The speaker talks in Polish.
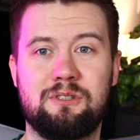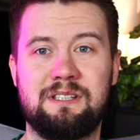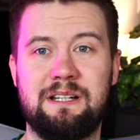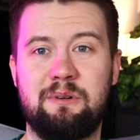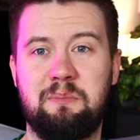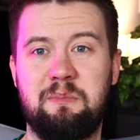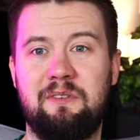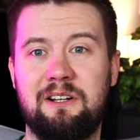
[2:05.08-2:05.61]

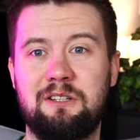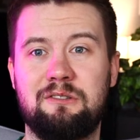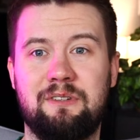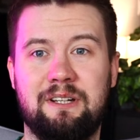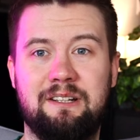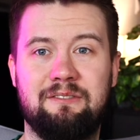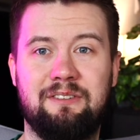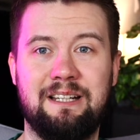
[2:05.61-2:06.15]
stałych bywalców
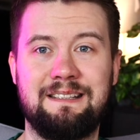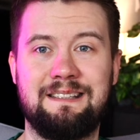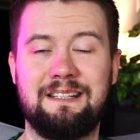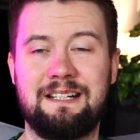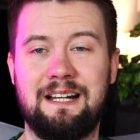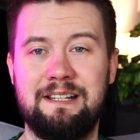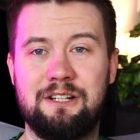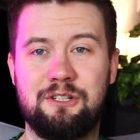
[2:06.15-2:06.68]
jak
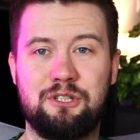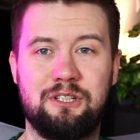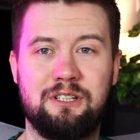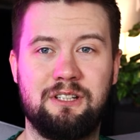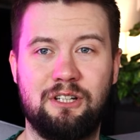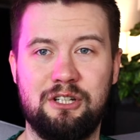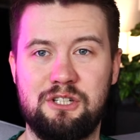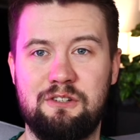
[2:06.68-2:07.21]
Walentykania
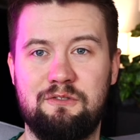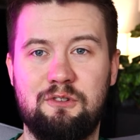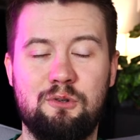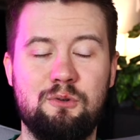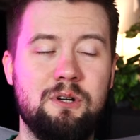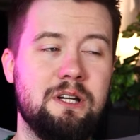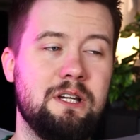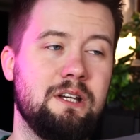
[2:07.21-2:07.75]
czy
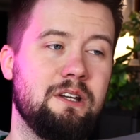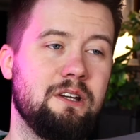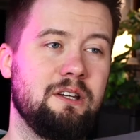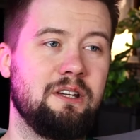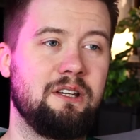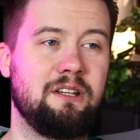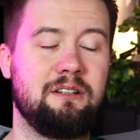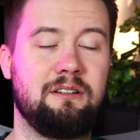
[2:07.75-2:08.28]
Chyżywół
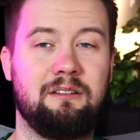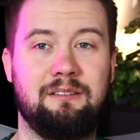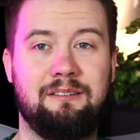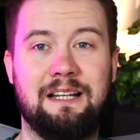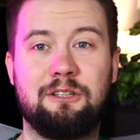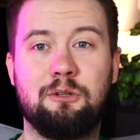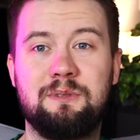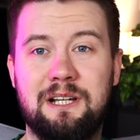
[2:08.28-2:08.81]

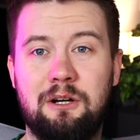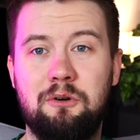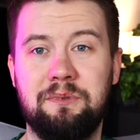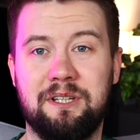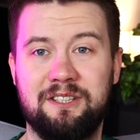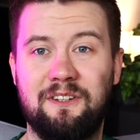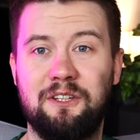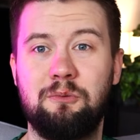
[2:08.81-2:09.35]
na tą całą
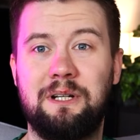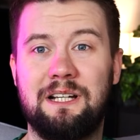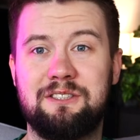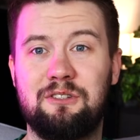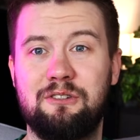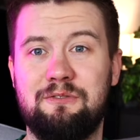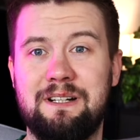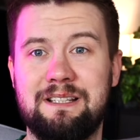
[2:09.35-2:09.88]
tak zwaną
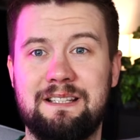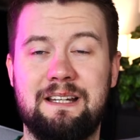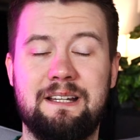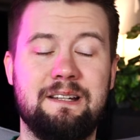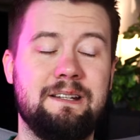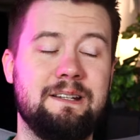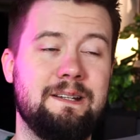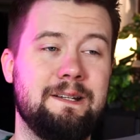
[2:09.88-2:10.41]
gastrofazę
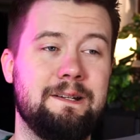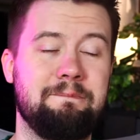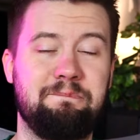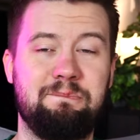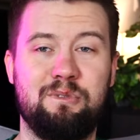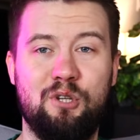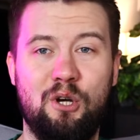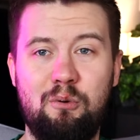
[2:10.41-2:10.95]

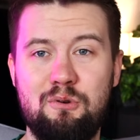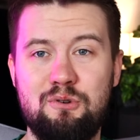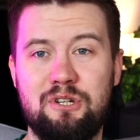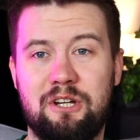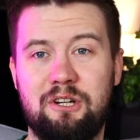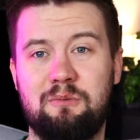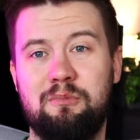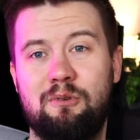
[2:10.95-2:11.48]

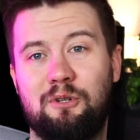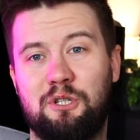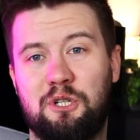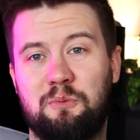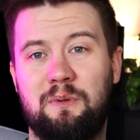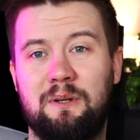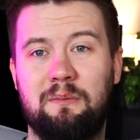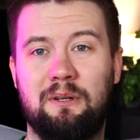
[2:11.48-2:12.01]
dołączają
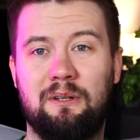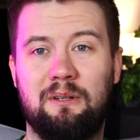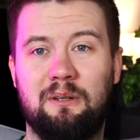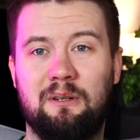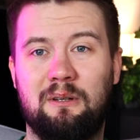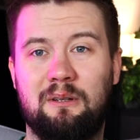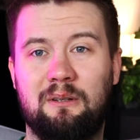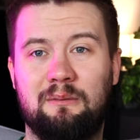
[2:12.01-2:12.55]
chociażby
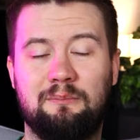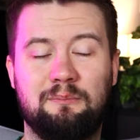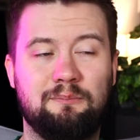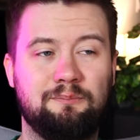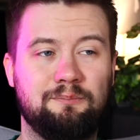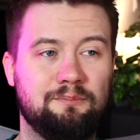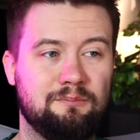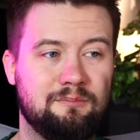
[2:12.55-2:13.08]

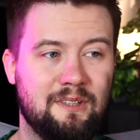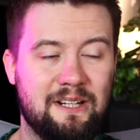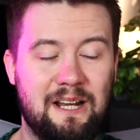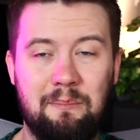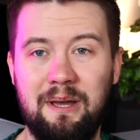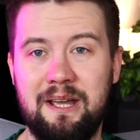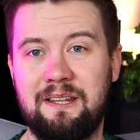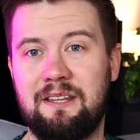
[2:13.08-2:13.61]

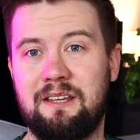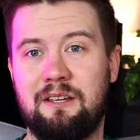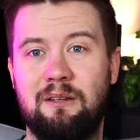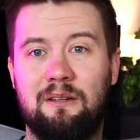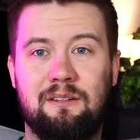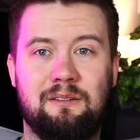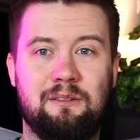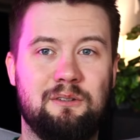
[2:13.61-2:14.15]
rameny,
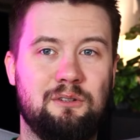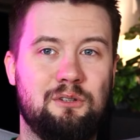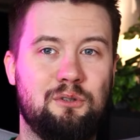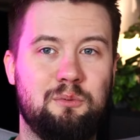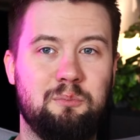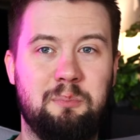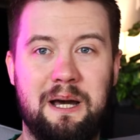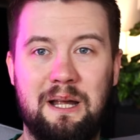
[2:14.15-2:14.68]

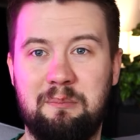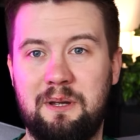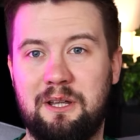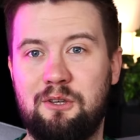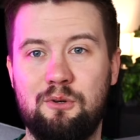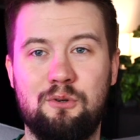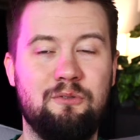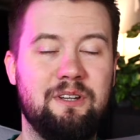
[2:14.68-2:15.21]

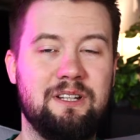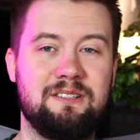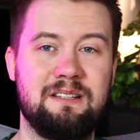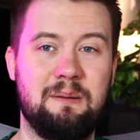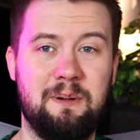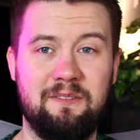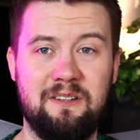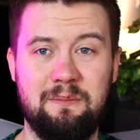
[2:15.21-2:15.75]
barbecue, więc
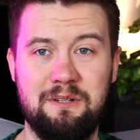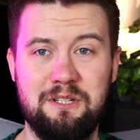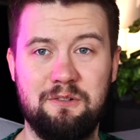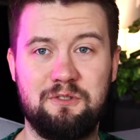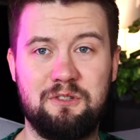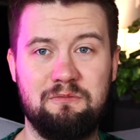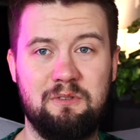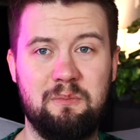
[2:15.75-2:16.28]
naprawdę będzie w
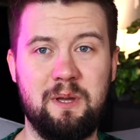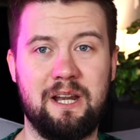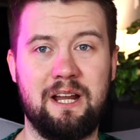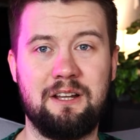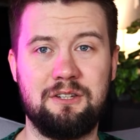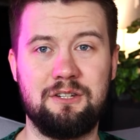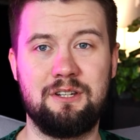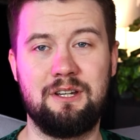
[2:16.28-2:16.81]
czym
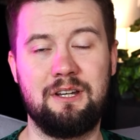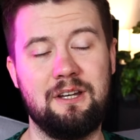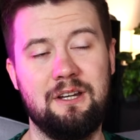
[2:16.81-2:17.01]
wybierać.